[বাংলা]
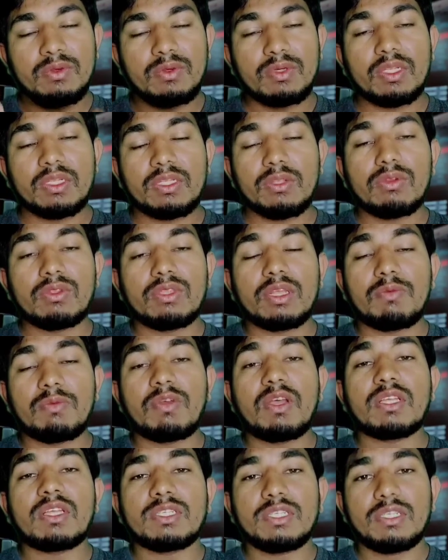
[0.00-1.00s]
ওইটা ছিল তার
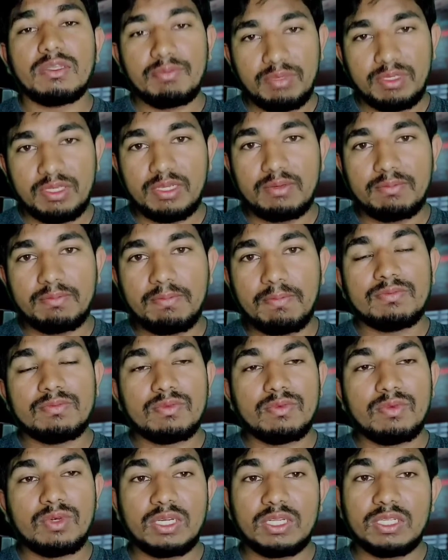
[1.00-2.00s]
ফার্স্ট বিয়া
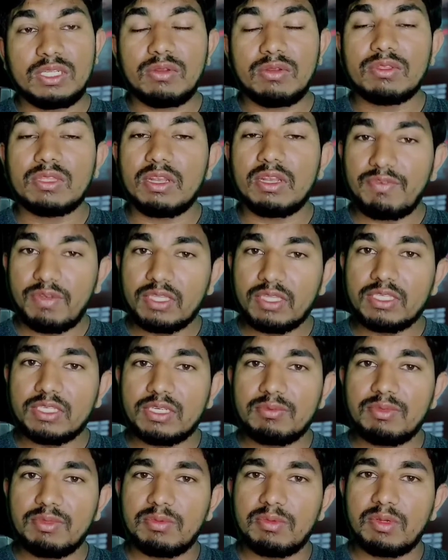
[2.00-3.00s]
ওইটা ছিল তার ফার্স্ট
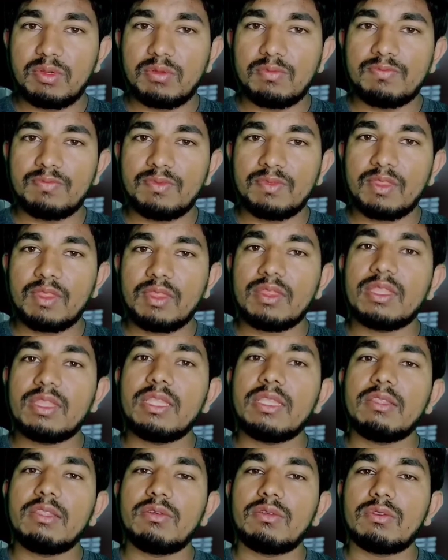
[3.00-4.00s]
বিবাহ
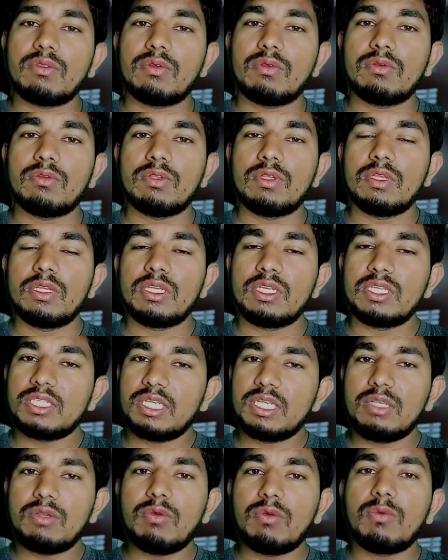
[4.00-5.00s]
দ্বিতীয়ত
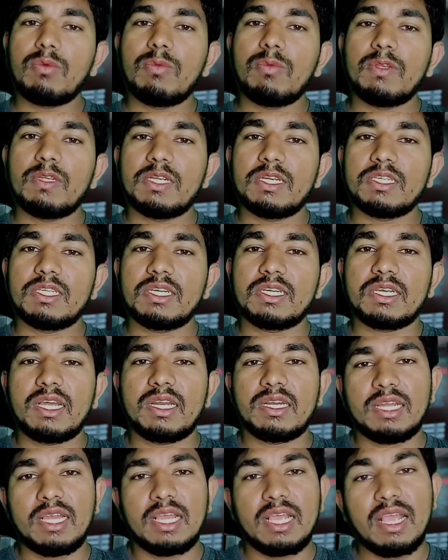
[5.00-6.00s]
সেই অপবিশ্বাসের
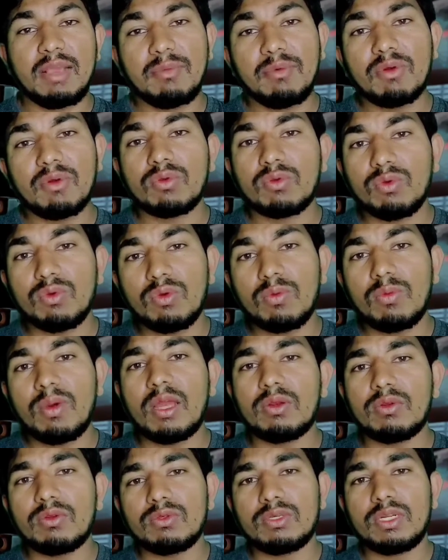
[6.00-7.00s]
কান্না এমন কোনো
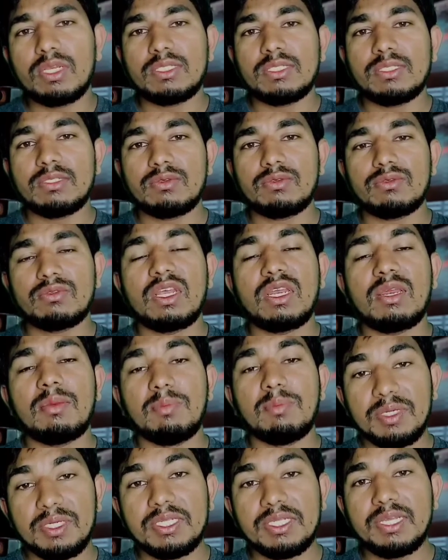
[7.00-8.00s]
মানুষ নাই যে সোশ্যাল
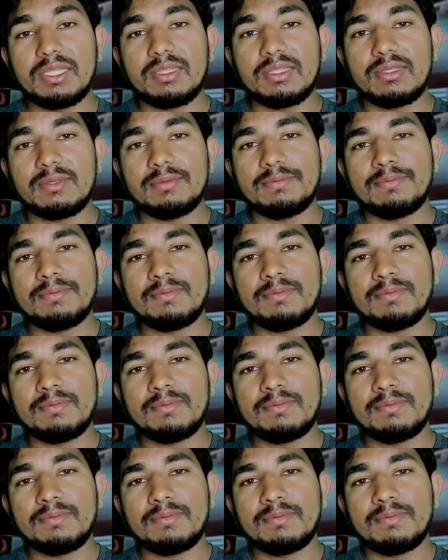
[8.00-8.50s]
মিডিয়াতে